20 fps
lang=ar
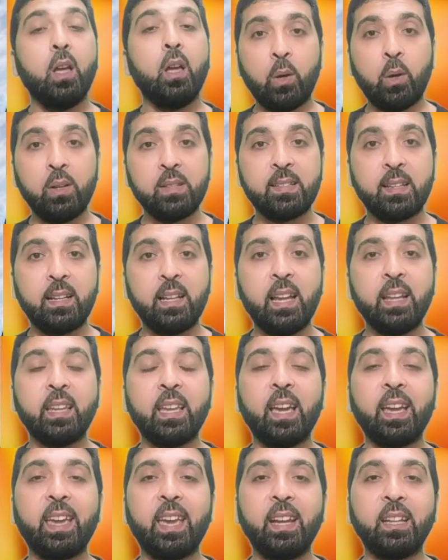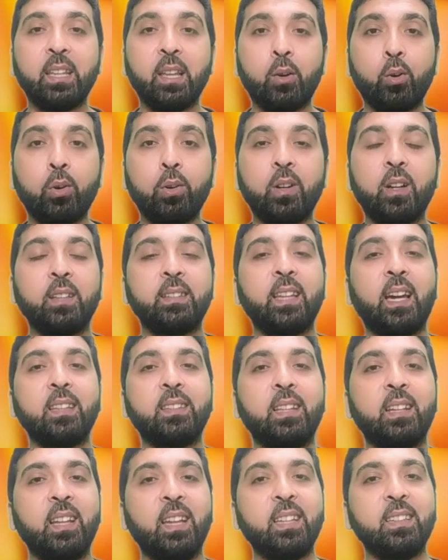دولة سريلانكا كانت في أخرى
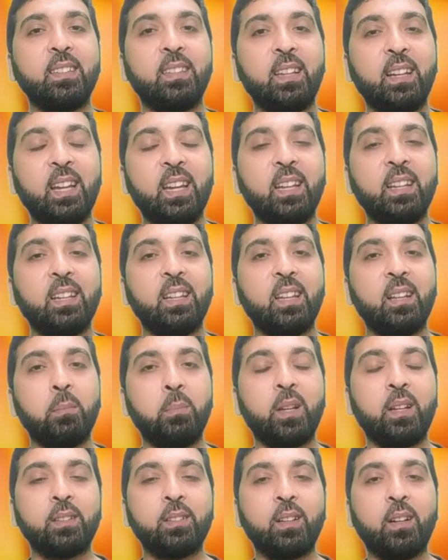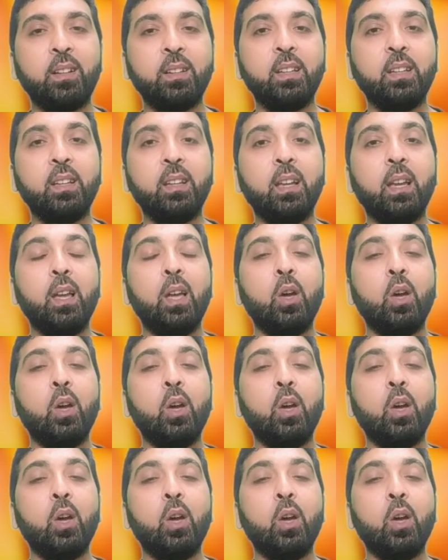تحت الاحتلال البريطاني